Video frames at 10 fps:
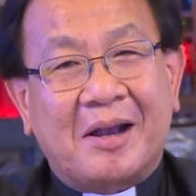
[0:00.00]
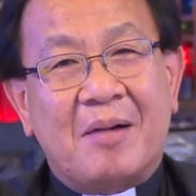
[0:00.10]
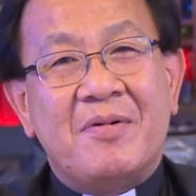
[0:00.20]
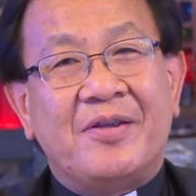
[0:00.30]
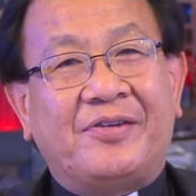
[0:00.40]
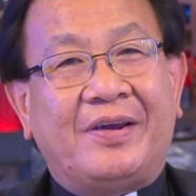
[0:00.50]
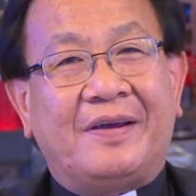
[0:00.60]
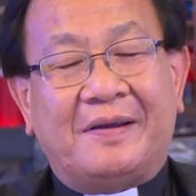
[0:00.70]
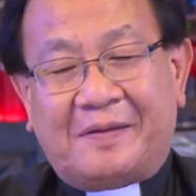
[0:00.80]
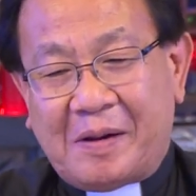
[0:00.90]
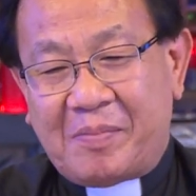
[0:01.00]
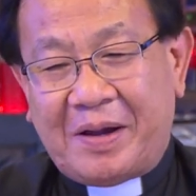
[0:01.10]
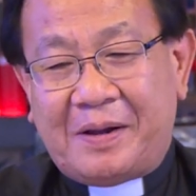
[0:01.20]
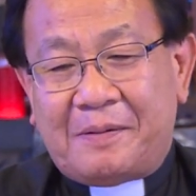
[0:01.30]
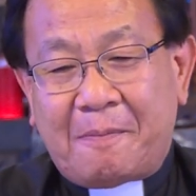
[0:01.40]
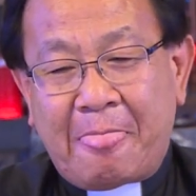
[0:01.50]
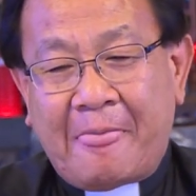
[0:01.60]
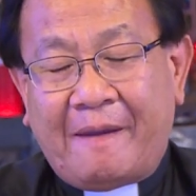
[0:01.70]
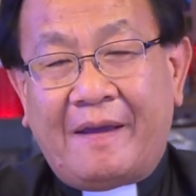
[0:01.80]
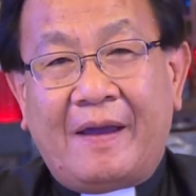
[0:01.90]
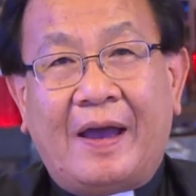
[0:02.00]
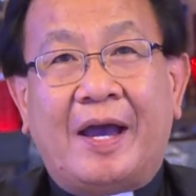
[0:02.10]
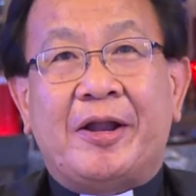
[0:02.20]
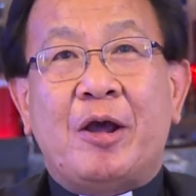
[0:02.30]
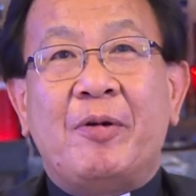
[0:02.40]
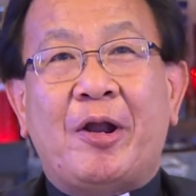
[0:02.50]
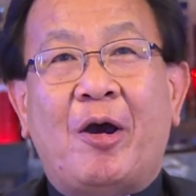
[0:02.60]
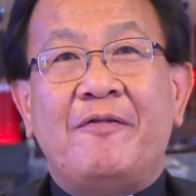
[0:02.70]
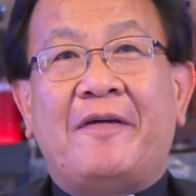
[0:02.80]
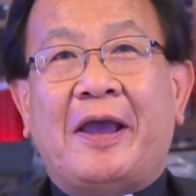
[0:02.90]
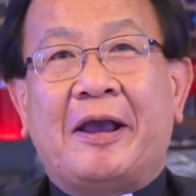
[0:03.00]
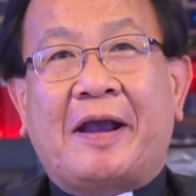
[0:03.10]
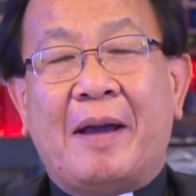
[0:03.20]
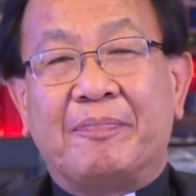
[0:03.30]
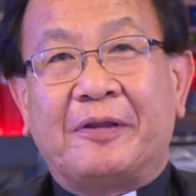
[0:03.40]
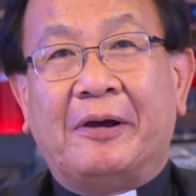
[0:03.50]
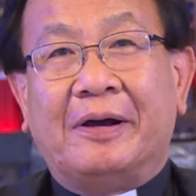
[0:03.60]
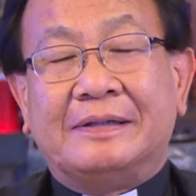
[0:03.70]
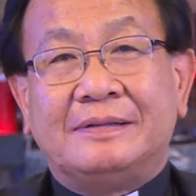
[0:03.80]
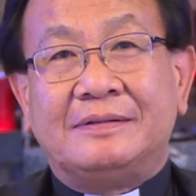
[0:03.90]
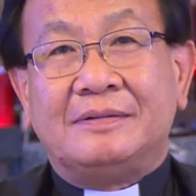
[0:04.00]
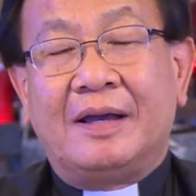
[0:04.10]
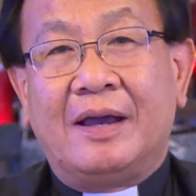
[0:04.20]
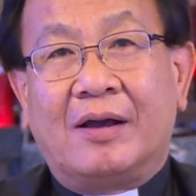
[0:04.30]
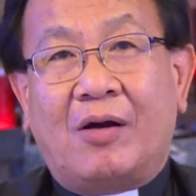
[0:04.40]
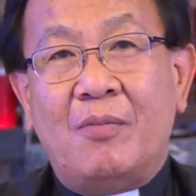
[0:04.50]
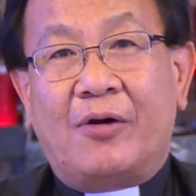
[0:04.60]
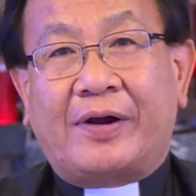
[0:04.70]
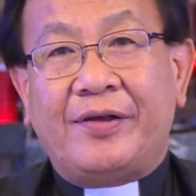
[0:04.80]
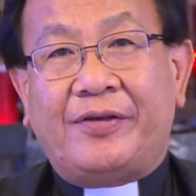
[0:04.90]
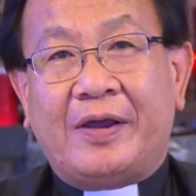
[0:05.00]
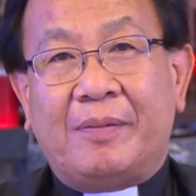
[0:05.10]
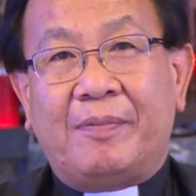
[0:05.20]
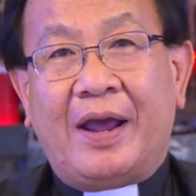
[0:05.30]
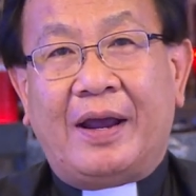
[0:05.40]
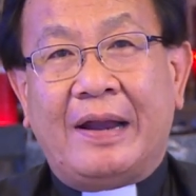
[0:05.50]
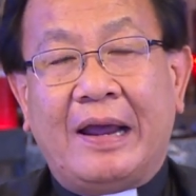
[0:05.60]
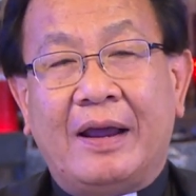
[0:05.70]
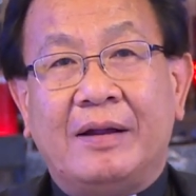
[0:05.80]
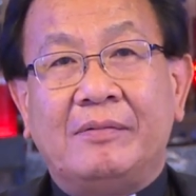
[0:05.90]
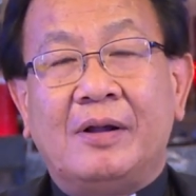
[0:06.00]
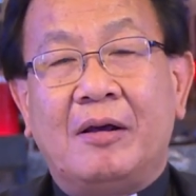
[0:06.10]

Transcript: Cảm ơn chị Thanh Mỹ. À, nếu mà nói về cảm tưởng có một cái dịp để đến